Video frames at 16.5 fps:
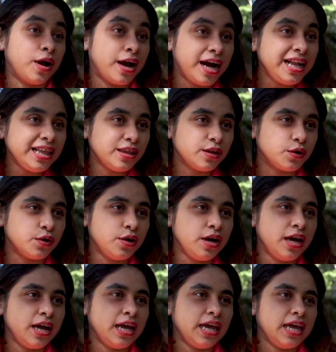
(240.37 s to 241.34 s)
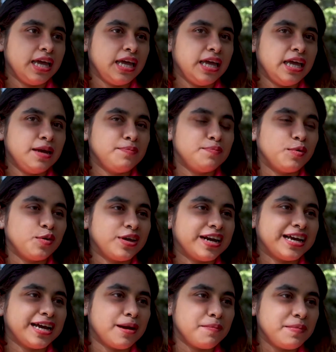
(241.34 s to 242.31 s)
un alto y
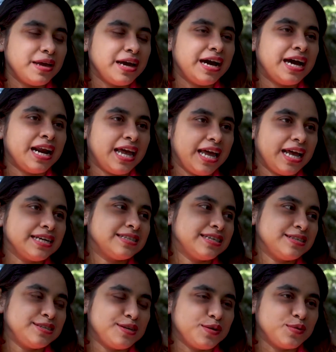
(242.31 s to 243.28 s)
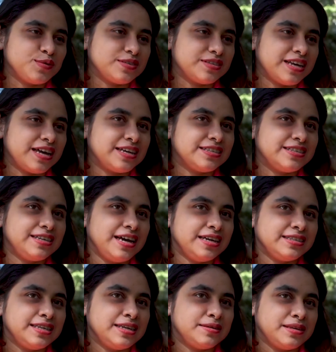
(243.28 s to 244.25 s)
poder cambiar estas
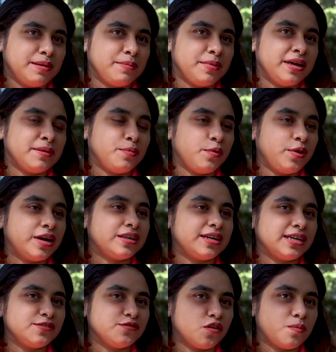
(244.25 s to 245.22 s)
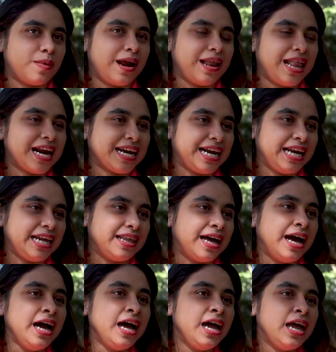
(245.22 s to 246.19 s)
circunstancias y también poder transformar la
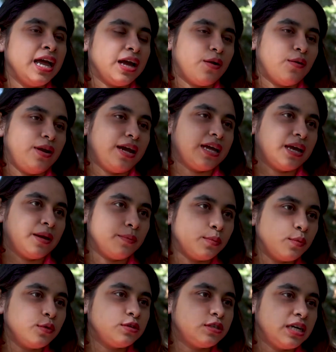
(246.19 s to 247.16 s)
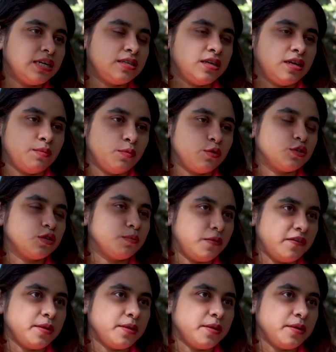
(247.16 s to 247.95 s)
realidad con la que muchas y muchos